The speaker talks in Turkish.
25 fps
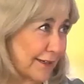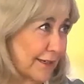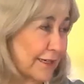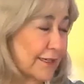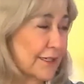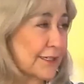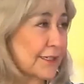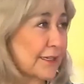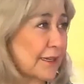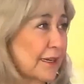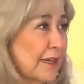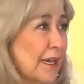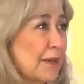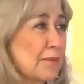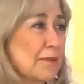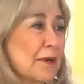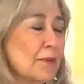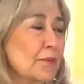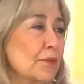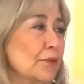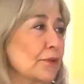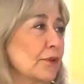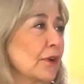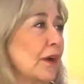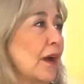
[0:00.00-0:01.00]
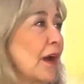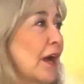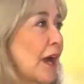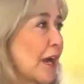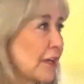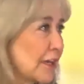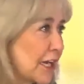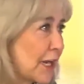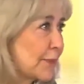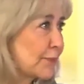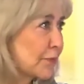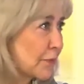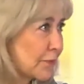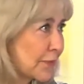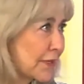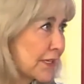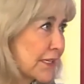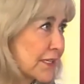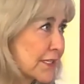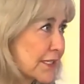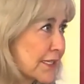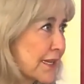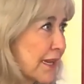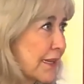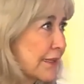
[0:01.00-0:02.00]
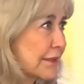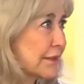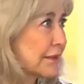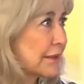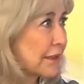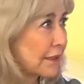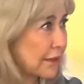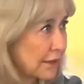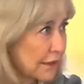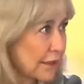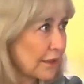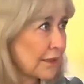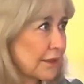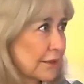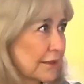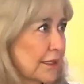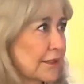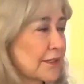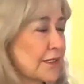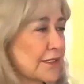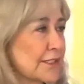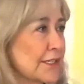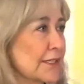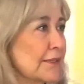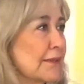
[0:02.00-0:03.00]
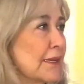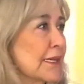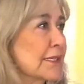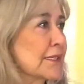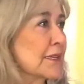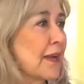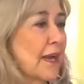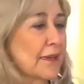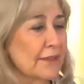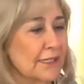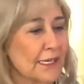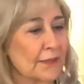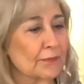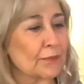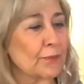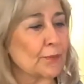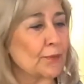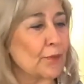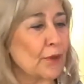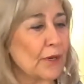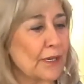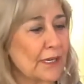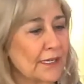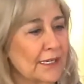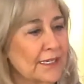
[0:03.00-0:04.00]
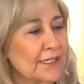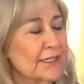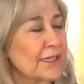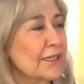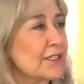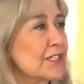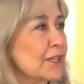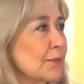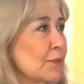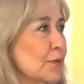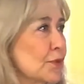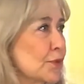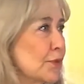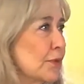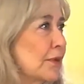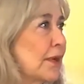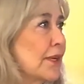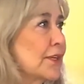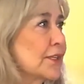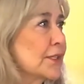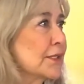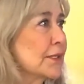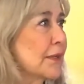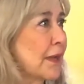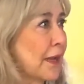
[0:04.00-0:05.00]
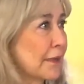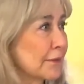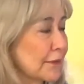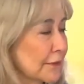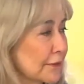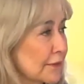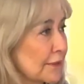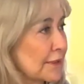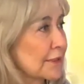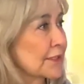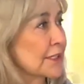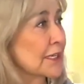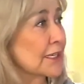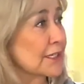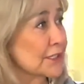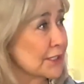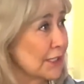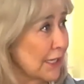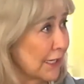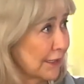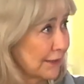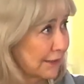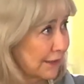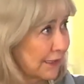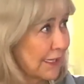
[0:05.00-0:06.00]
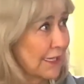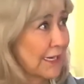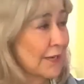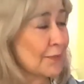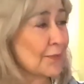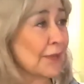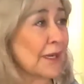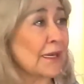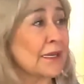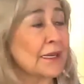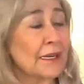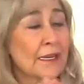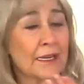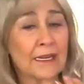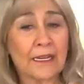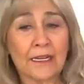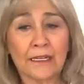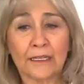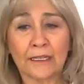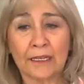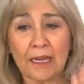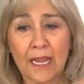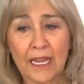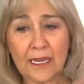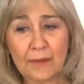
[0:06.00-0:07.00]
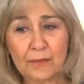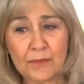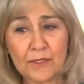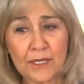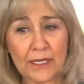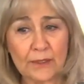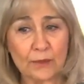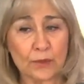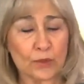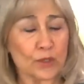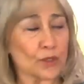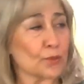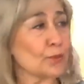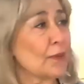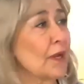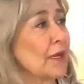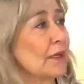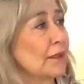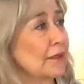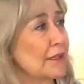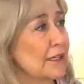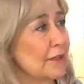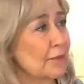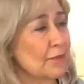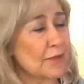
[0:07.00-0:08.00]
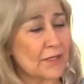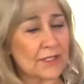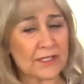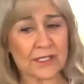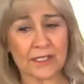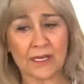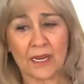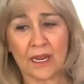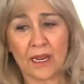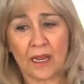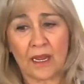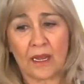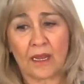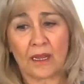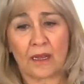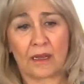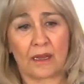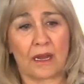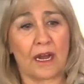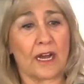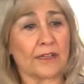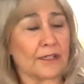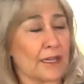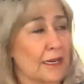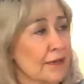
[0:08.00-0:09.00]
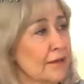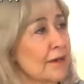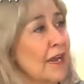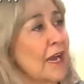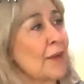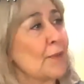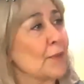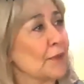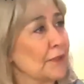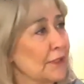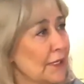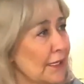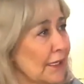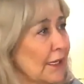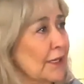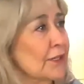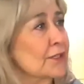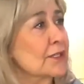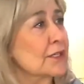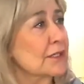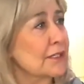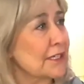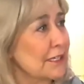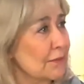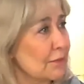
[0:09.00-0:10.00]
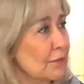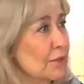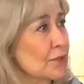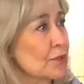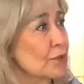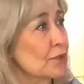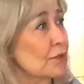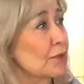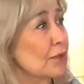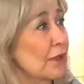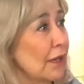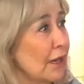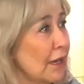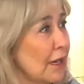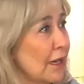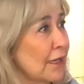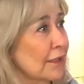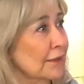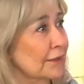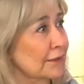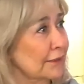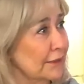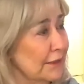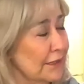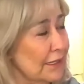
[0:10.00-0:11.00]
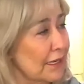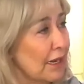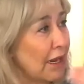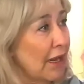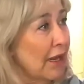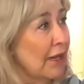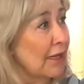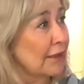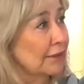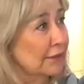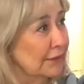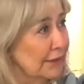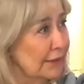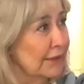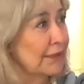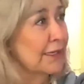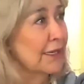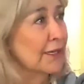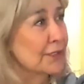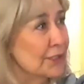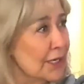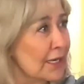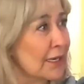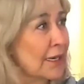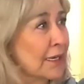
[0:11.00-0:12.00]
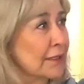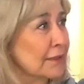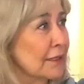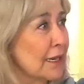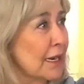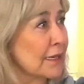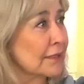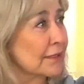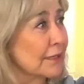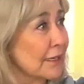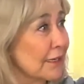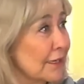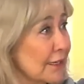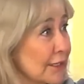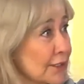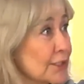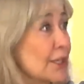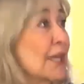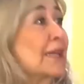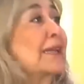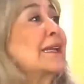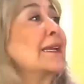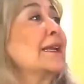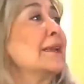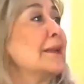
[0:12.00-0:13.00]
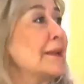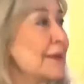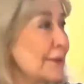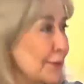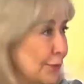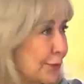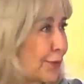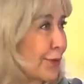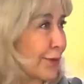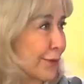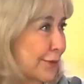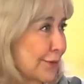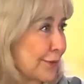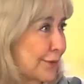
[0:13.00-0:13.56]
keşke. Ama bunu aile yapımı insan dizisinde zaten böyle kısacık bir süre içinde anlatılacak şey değil ama kendimize düşmanlığımız ana rahminde geçirdiğimiz süre artı altı yaşa kadar şekilleniyor.